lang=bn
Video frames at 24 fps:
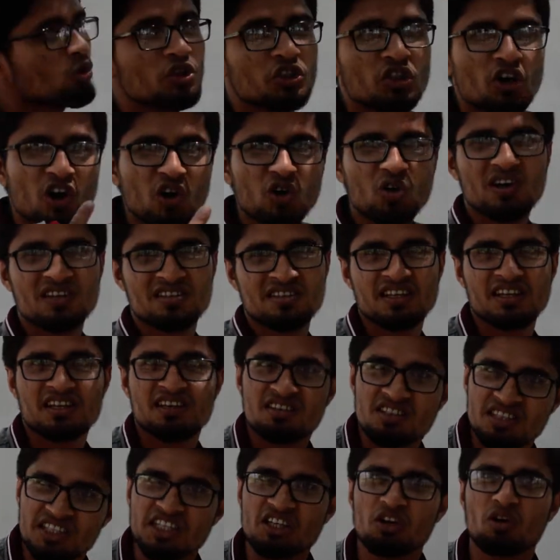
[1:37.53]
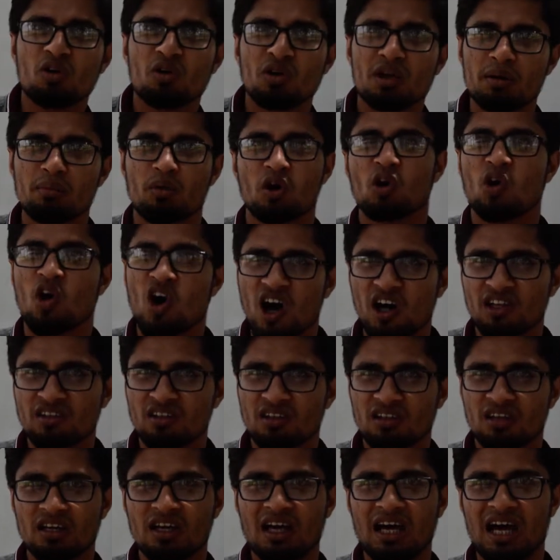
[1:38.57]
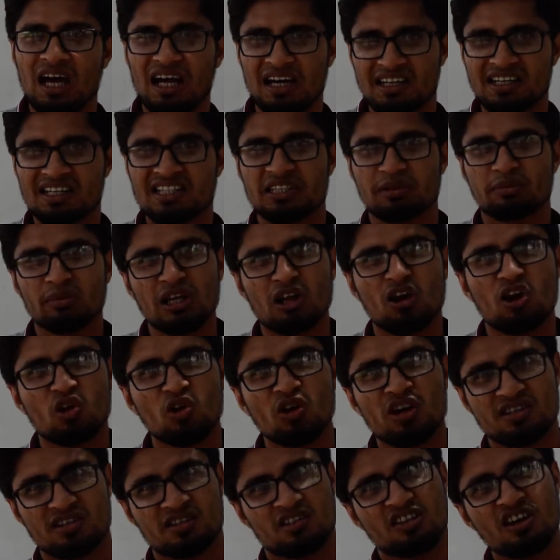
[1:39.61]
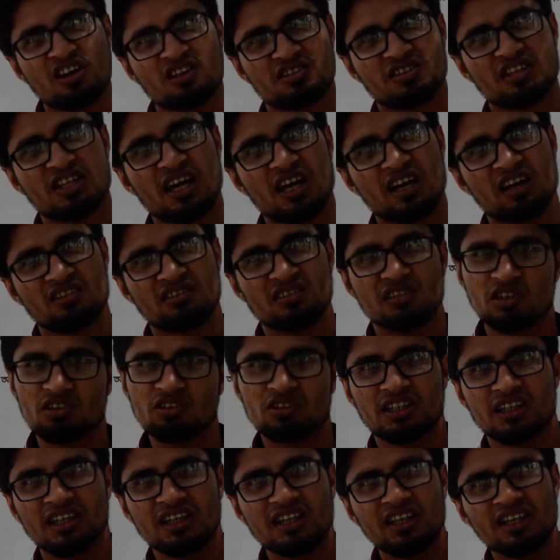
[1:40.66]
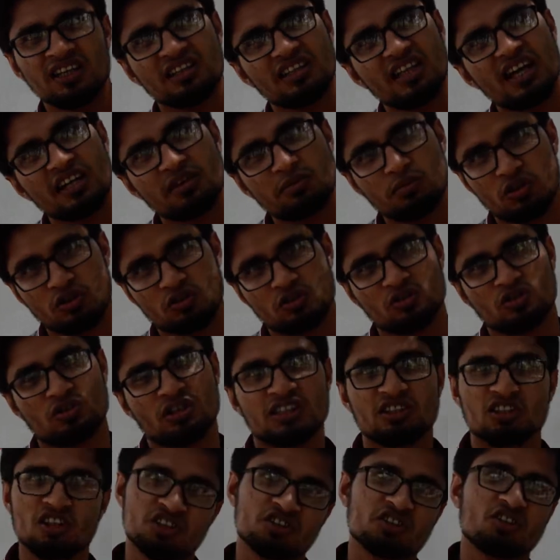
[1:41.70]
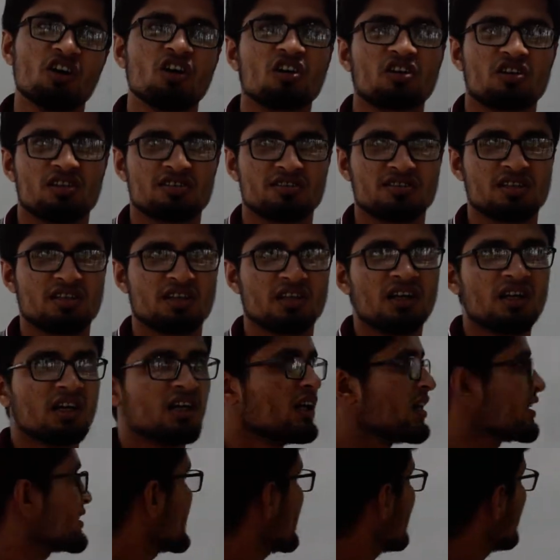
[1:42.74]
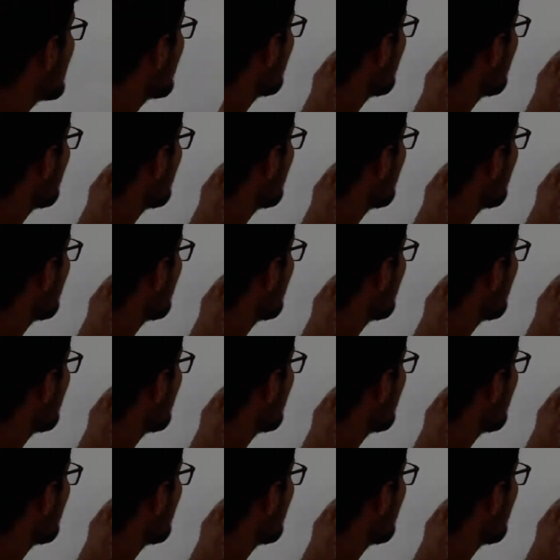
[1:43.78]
দুইটা অঙ্ক আছে জিরো এবং অন আর ডেসিমেলে অঙ্ক আছে দশটা জিরো থেকে নাইন পর্যন্ত এই দশটা অঙ্ক আছে তাহলে